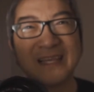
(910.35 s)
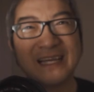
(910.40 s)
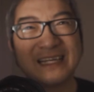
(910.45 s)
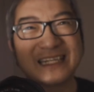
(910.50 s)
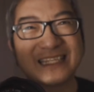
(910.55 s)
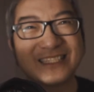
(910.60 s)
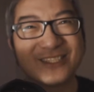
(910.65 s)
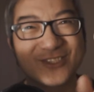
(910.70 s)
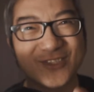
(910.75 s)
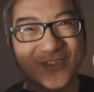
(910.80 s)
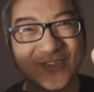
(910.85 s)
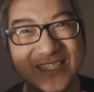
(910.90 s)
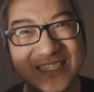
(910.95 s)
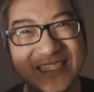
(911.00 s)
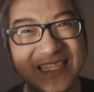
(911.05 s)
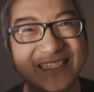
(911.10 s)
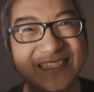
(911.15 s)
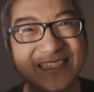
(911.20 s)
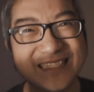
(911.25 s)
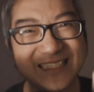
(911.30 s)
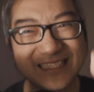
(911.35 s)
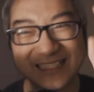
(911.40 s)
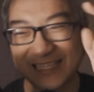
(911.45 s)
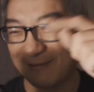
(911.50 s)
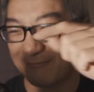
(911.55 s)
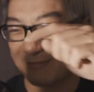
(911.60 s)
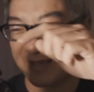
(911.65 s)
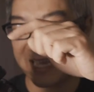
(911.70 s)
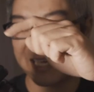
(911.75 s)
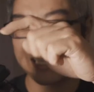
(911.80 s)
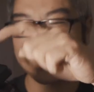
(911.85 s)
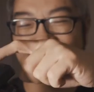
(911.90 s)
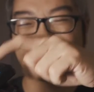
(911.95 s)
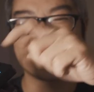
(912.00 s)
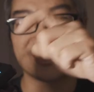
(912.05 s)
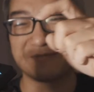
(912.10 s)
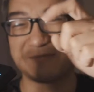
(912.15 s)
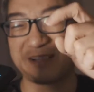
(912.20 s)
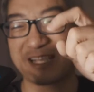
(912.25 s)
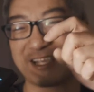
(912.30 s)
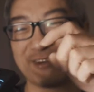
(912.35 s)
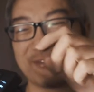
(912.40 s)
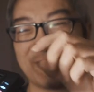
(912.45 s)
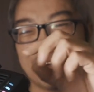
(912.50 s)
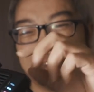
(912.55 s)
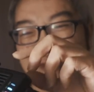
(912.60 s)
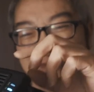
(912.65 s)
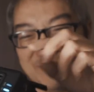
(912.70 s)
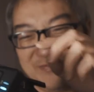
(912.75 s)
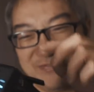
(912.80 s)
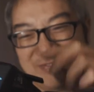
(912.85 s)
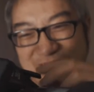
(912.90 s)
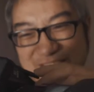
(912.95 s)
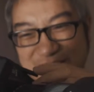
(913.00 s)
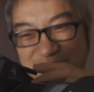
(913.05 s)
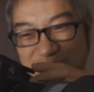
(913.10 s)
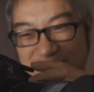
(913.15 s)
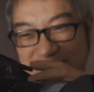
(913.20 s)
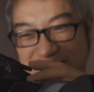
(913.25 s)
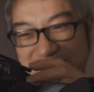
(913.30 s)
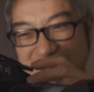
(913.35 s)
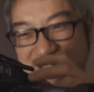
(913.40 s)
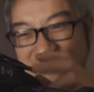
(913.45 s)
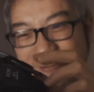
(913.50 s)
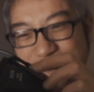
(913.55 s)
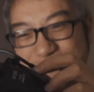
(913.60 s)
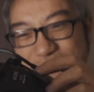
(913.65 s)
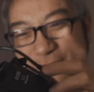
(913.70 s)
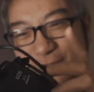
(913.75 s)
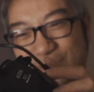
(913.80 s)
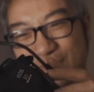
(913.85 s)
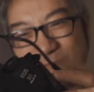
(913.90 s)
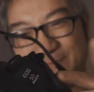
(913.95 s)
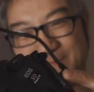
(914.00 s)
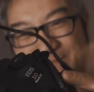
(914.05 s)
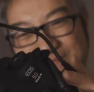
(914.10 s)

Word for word: 但是索尼相机上面还可以装麦克风，所以这个是不同。